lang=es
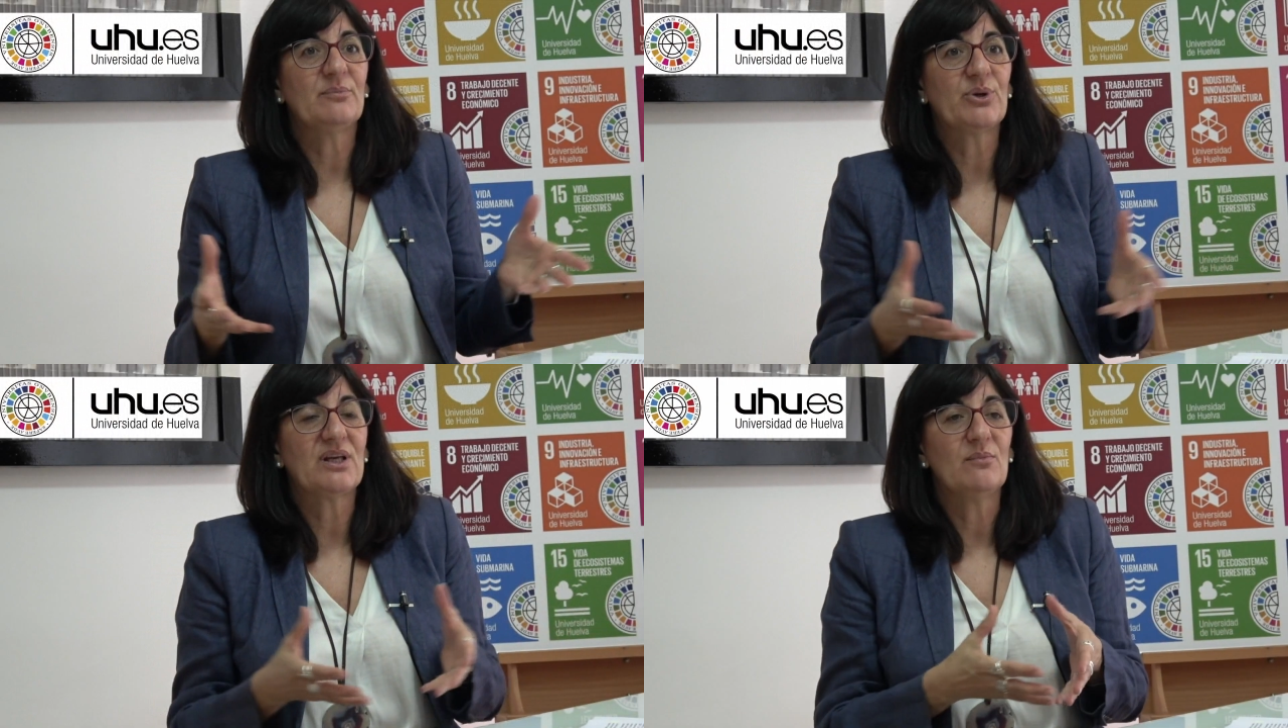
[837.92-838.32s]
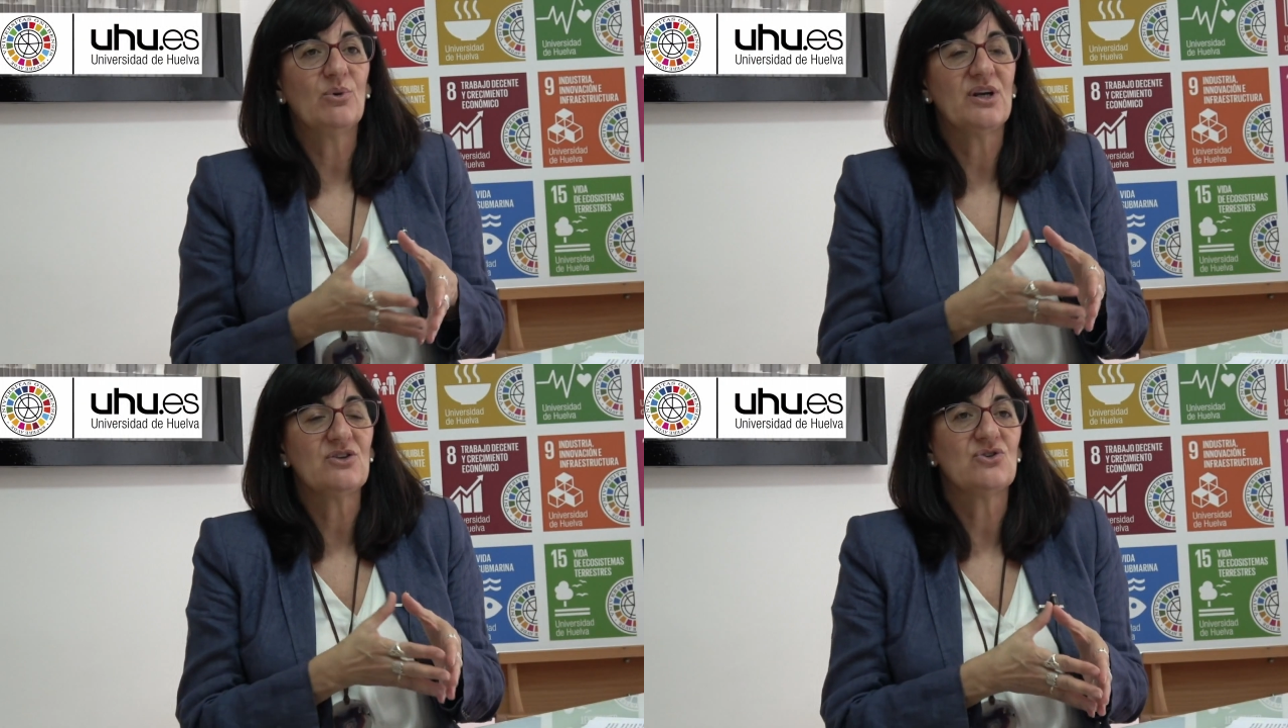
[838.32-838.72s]
porque
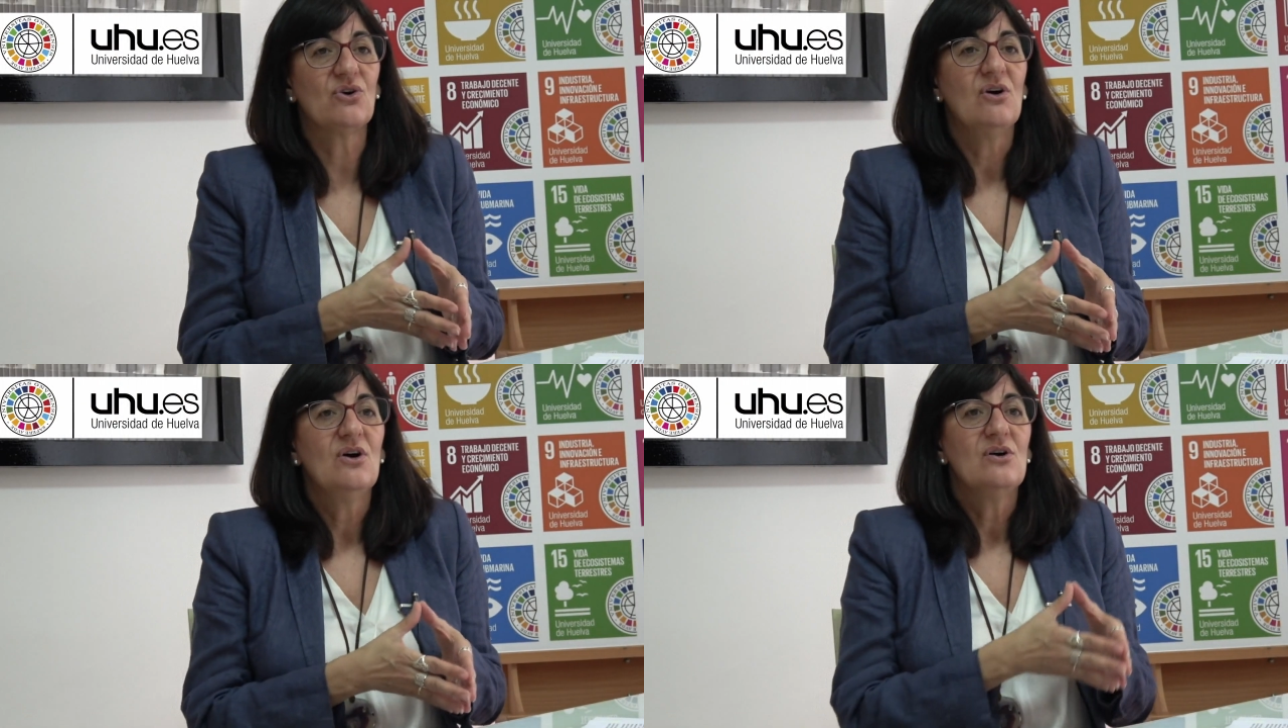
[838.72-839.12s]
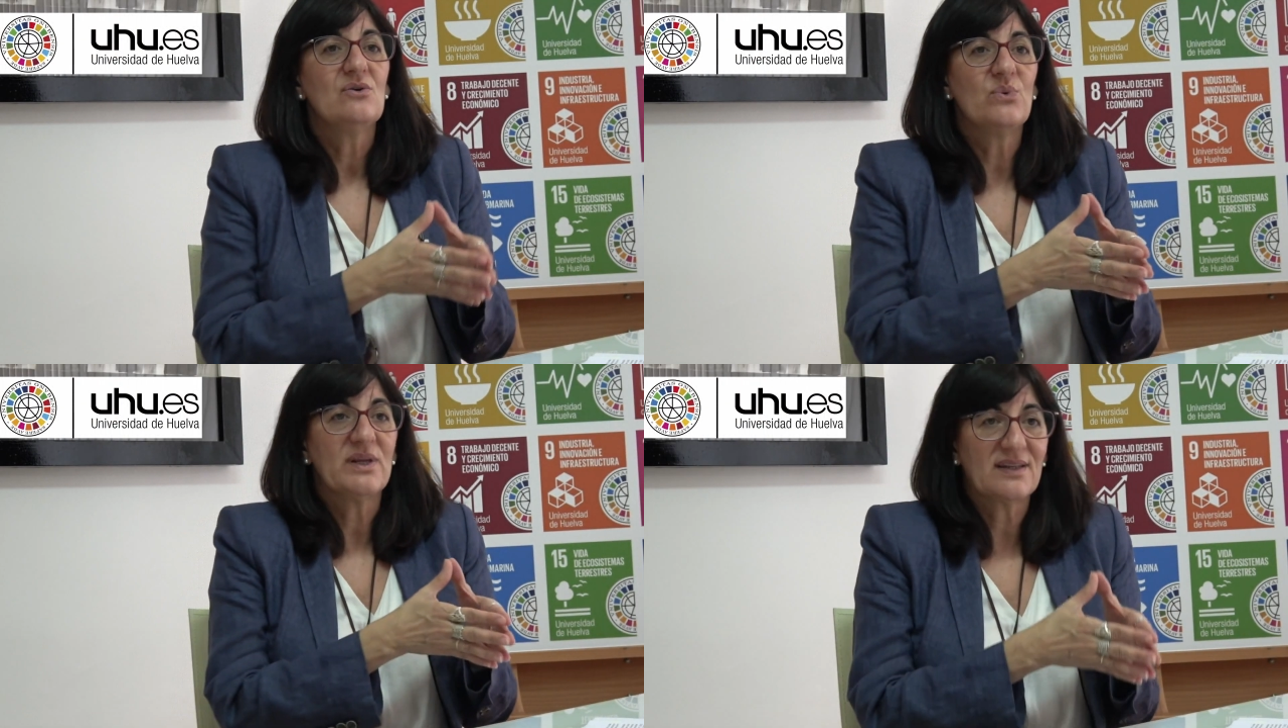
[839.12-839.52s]
hemos hecho
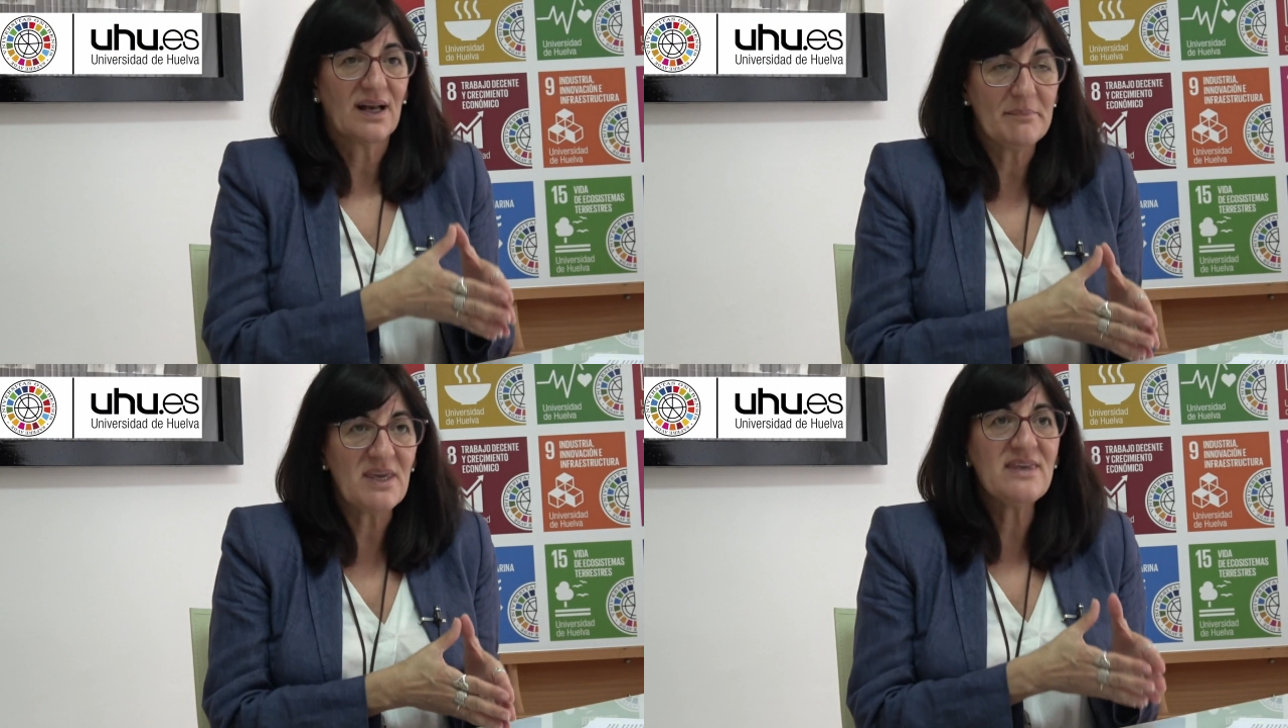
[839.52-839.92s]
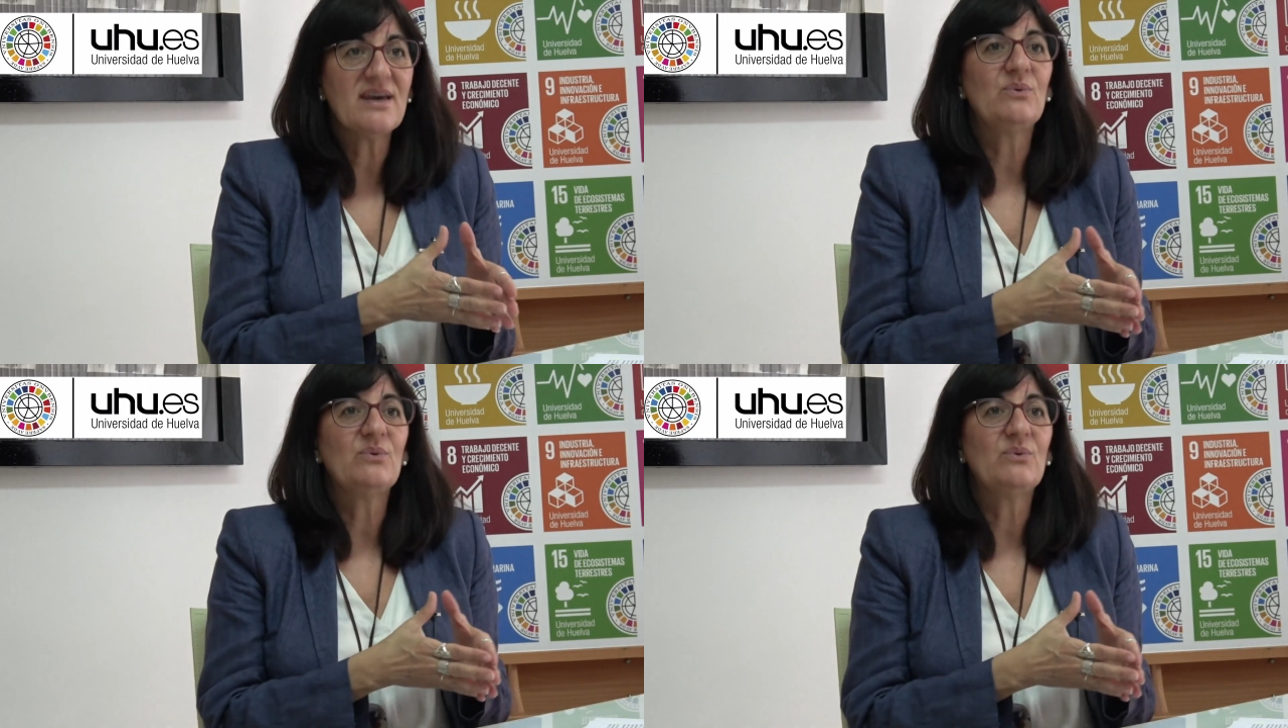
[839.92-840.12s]
nuestra milla